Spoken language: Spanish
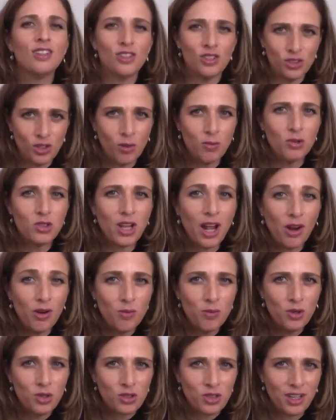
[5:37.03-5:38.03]
Somos
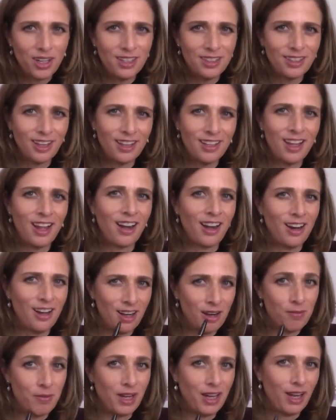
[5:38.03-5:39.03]
alumnos en esta tierra,
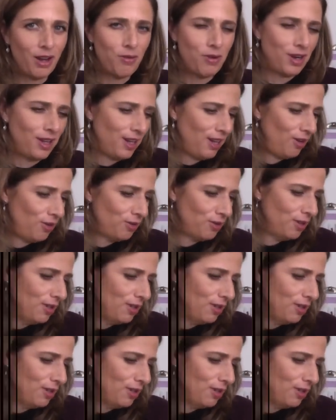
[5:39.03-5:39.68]
nada más recuérdenlo.